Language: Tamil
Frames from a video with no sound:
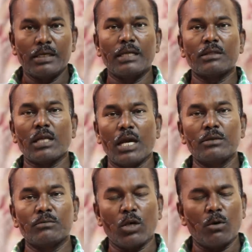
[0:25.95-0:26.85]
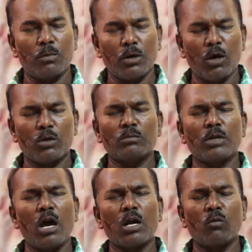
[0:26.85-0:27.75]
என் தாயும் தகப்பனாரும்
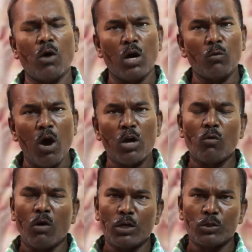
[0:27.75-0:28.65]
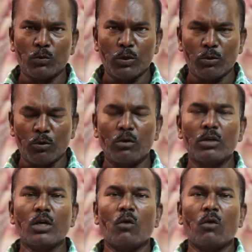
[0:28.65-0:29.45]
நாங்கள் வாழ்வாங்கு வாழ்ந்து வந்தோம்